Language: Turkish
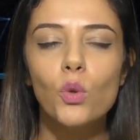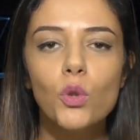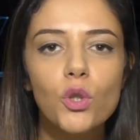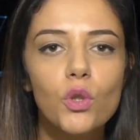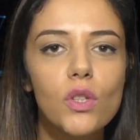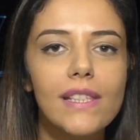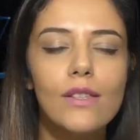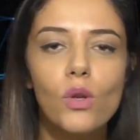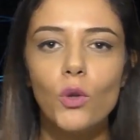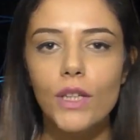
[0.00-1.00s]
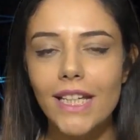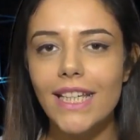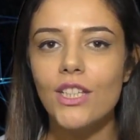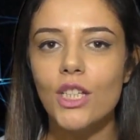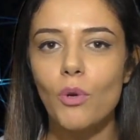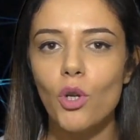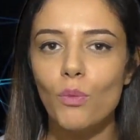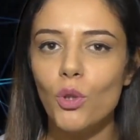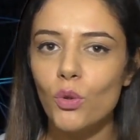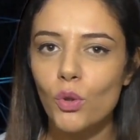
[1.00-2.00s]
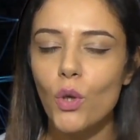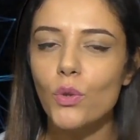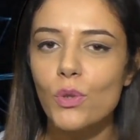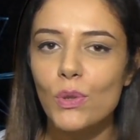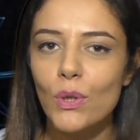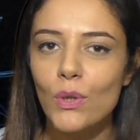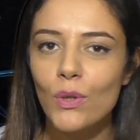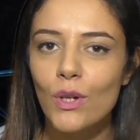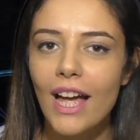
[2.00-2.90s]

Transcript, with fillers: 3. sezon 2. bölümünün konusu